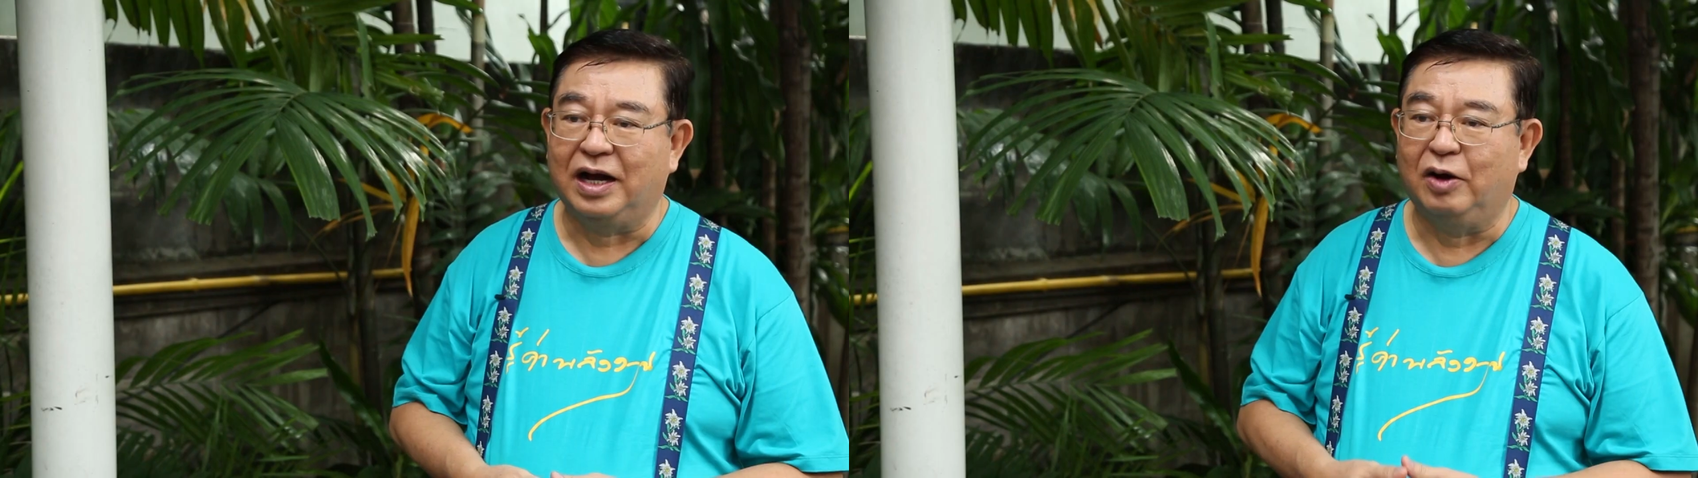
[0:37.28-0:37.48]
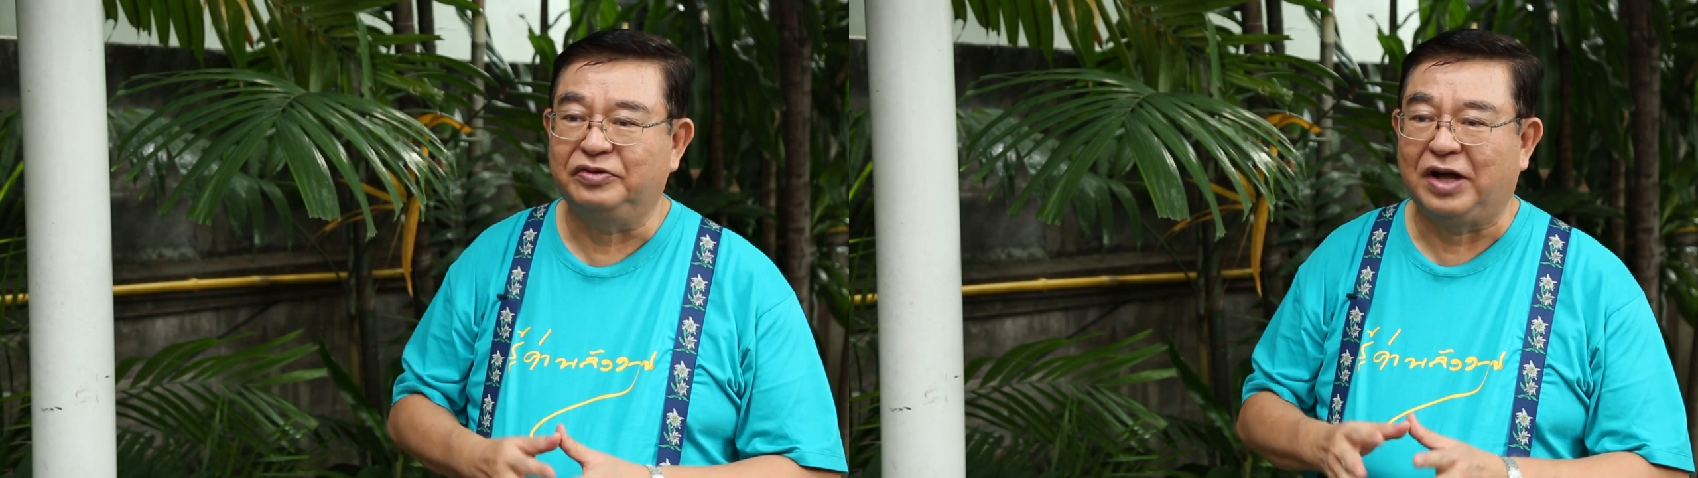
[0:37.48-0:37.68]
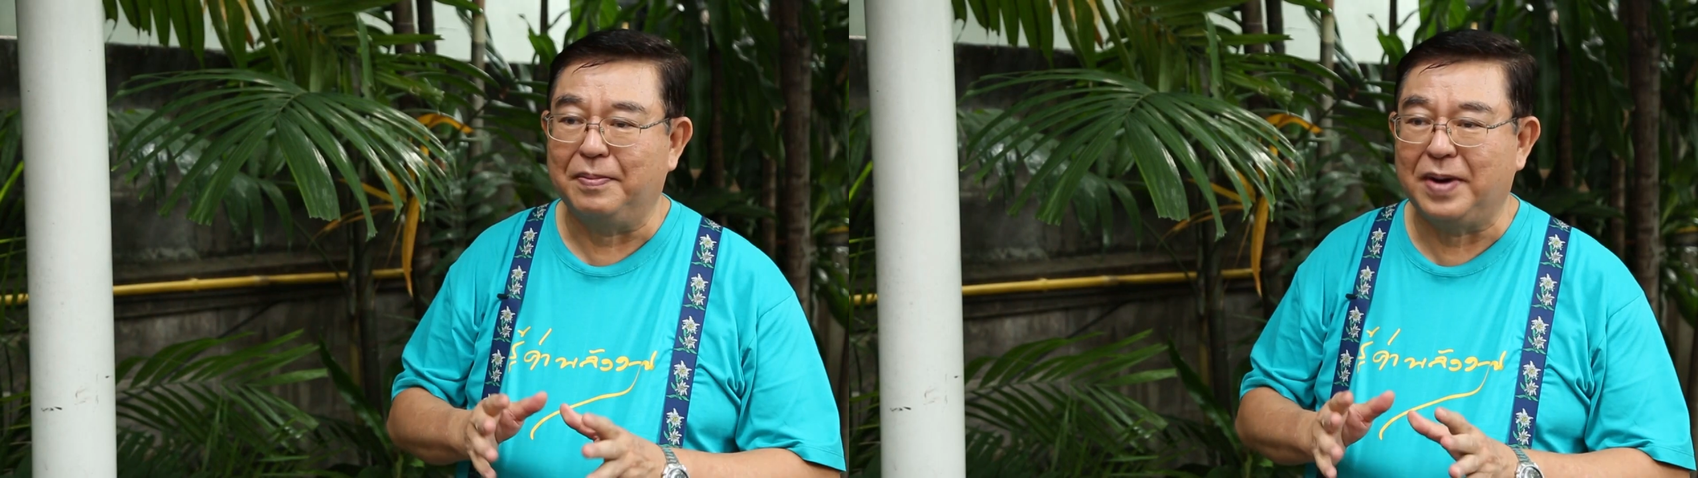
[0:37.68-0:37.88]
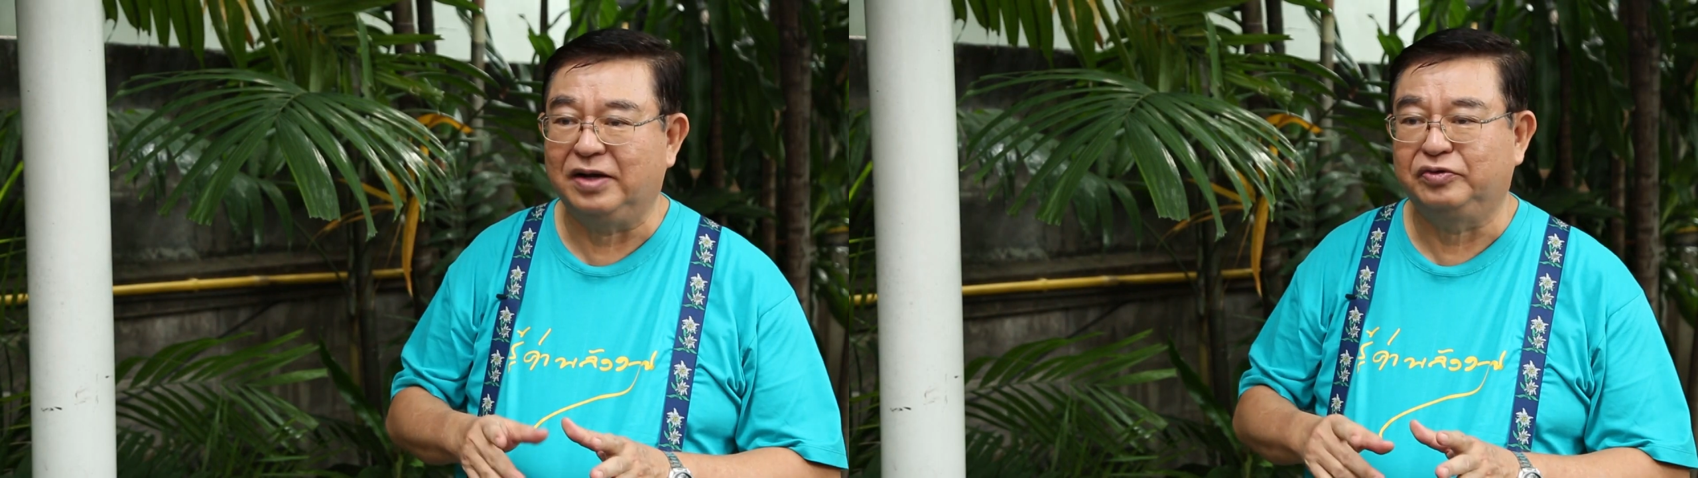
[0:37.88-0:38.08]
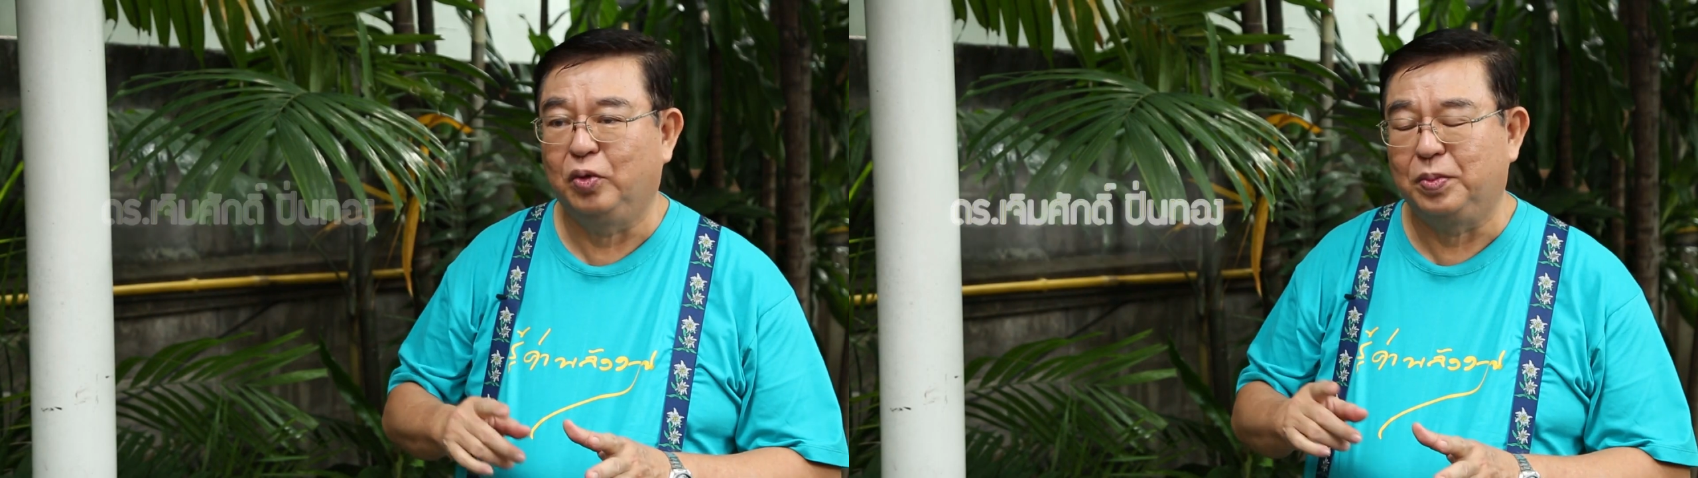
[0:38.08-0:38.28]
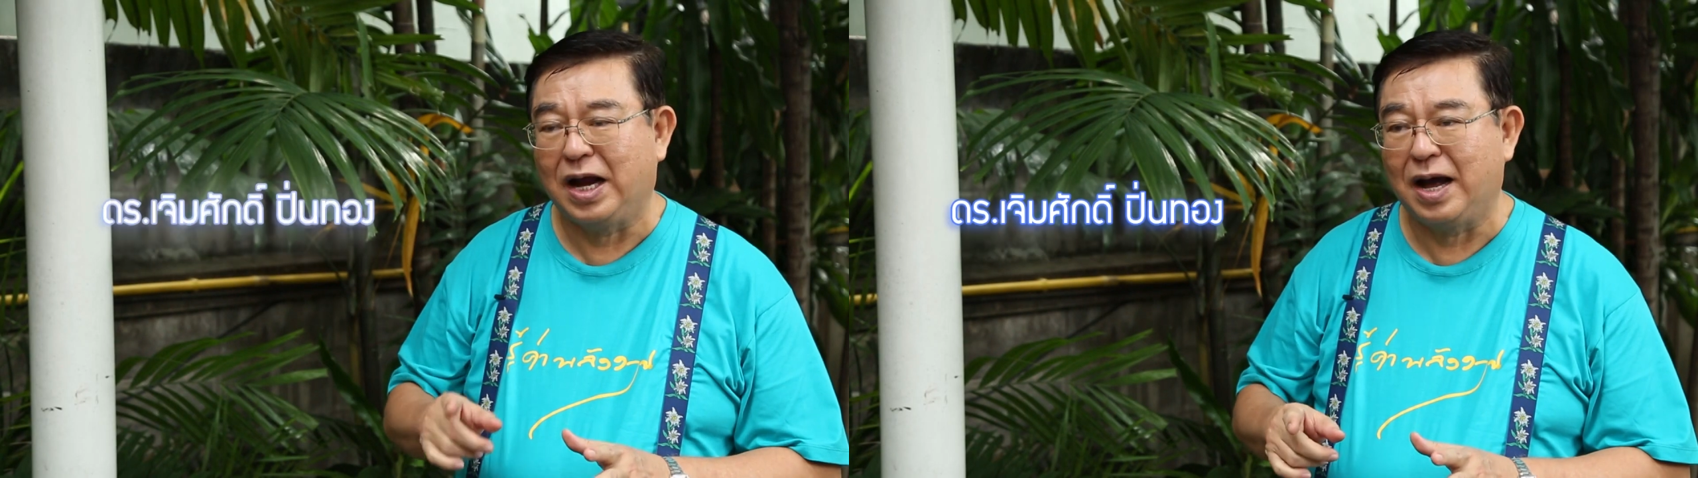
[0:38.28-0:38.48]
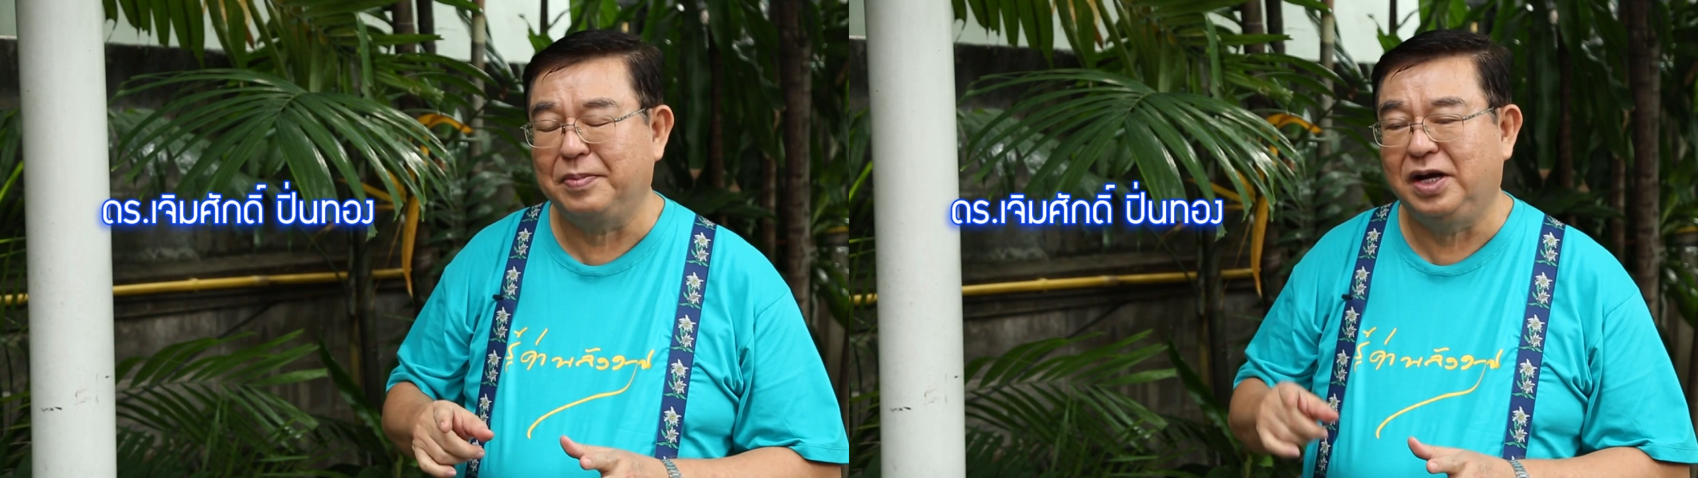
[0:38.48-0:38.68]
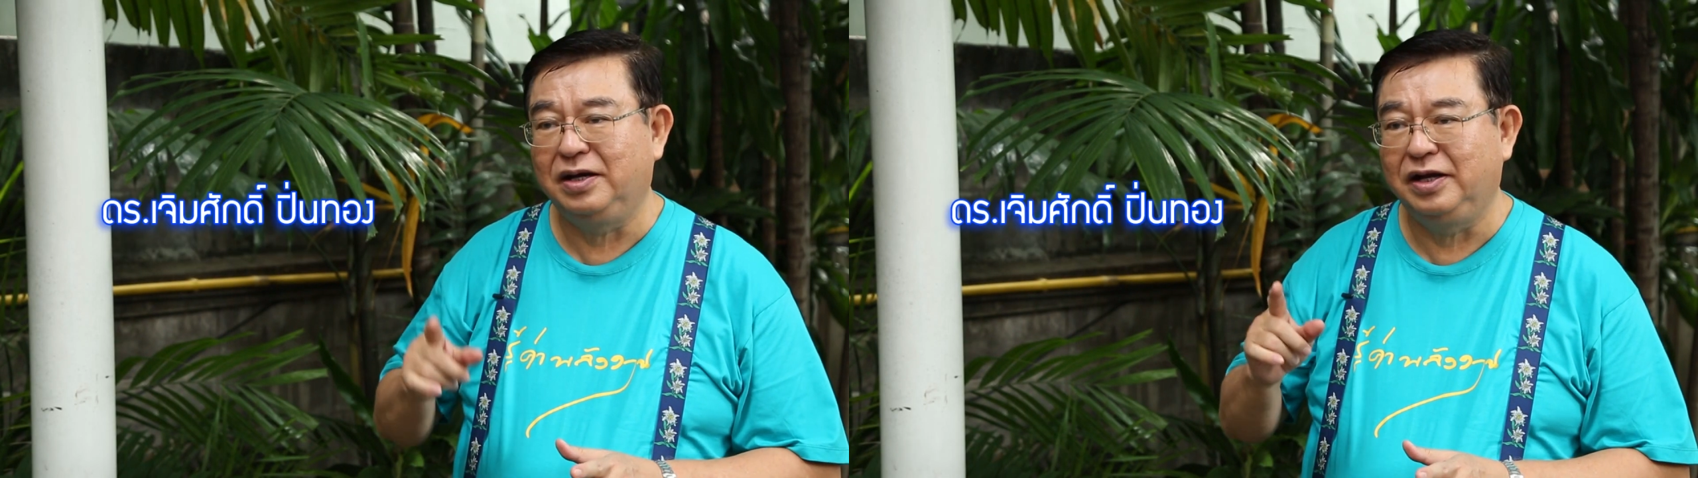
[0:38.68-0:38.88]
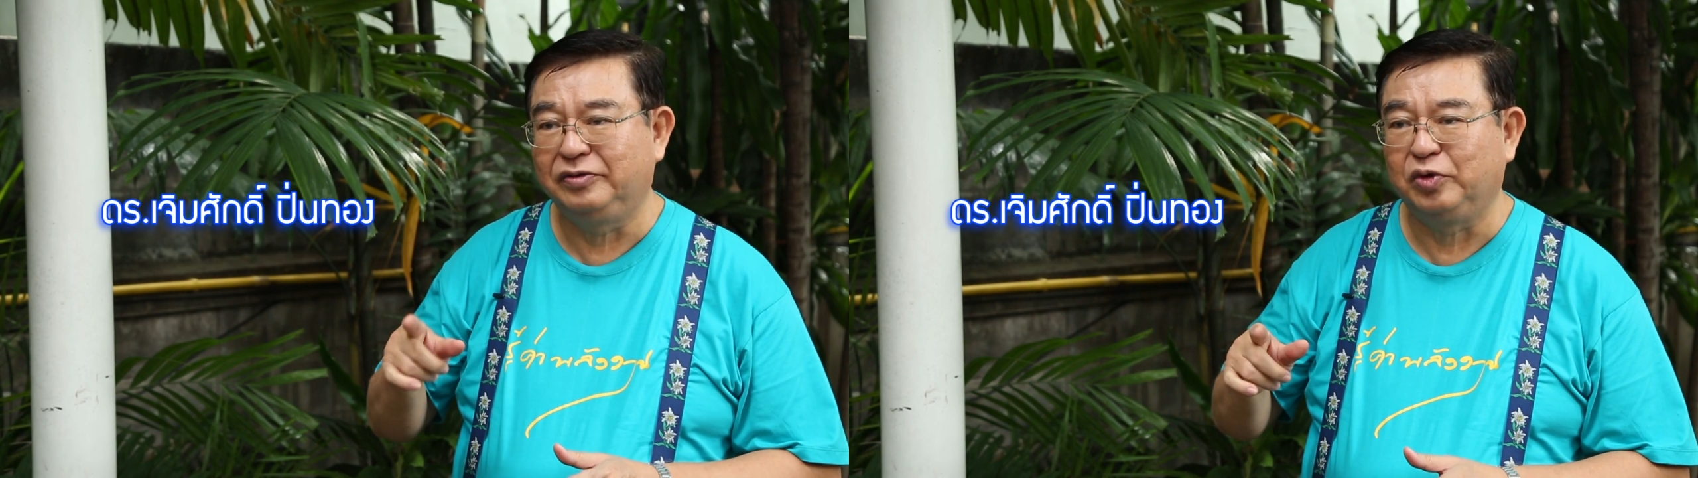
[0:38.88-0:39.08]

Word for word: เขาสามารถสูบน้ำขึ้นที่